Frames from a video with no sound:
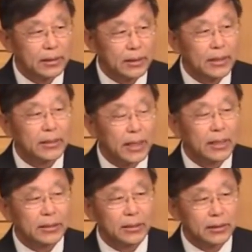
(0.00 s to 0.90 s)
이
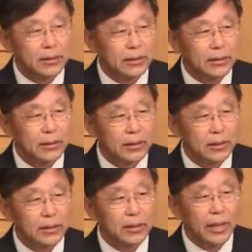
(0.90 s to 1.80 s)
땅에서는
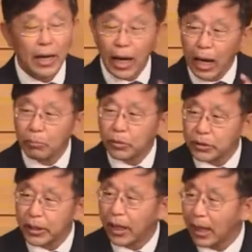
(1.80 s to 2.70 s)
그의
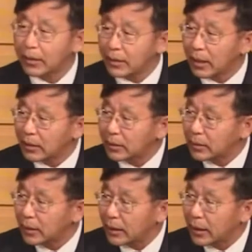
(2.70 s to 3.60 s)
아버지의 아들이라는
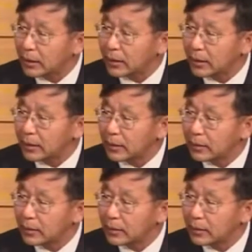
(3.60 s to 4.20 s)
것을 얘기하는 거예요.